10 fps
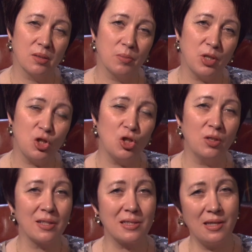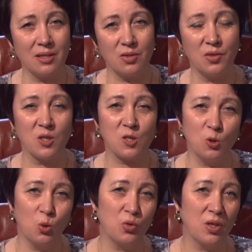причинно-следственных
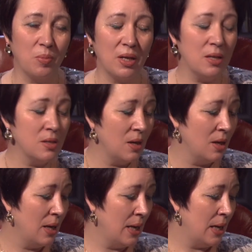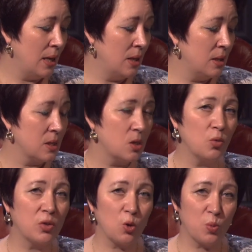слов и болезней,
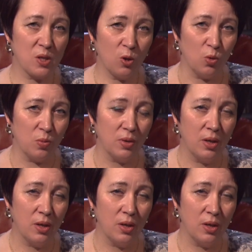102 э, псалом.